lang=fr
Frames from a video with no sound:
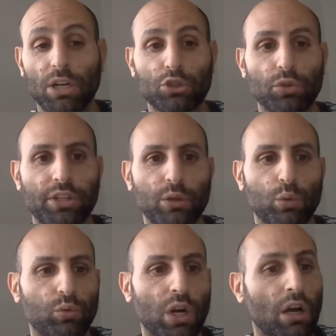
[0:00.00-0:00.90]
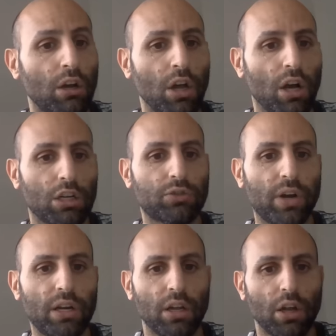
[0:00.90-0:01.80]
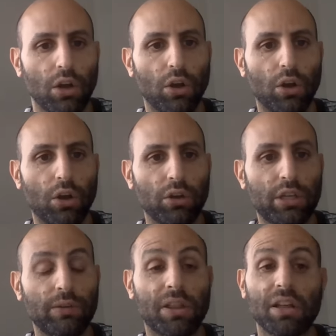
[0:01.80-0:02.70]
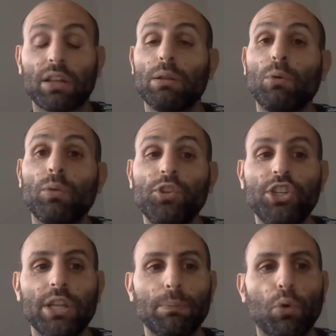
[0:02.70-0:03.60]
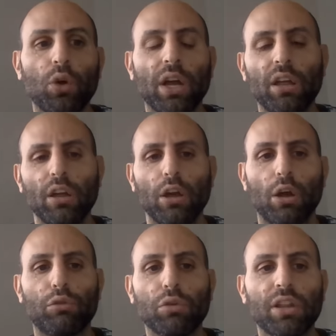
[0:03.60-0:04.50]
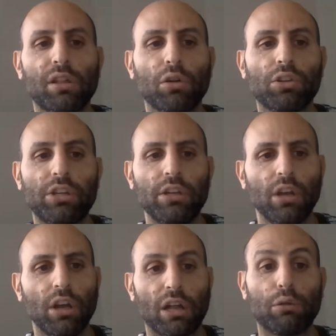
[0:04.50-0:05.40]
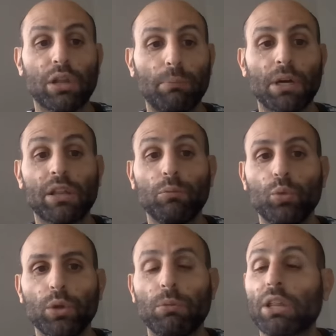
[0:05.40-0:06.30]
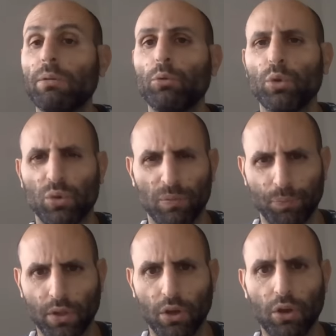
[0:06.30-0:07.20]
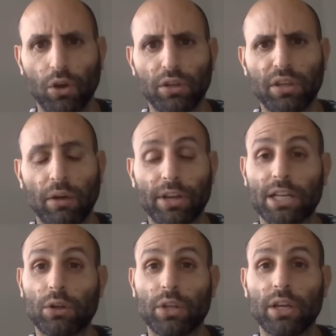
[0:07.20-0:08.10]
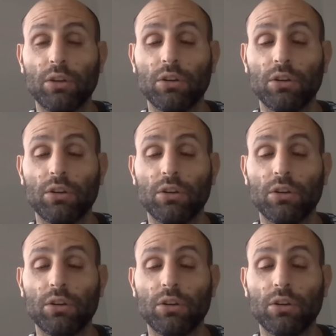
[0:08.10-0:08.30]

à Chantilly. Donc voilà, un cheval qui va certainement afficher des progrès sur cette sortie, associé à Maxime Guillon. Maxime Guillon, avec lequel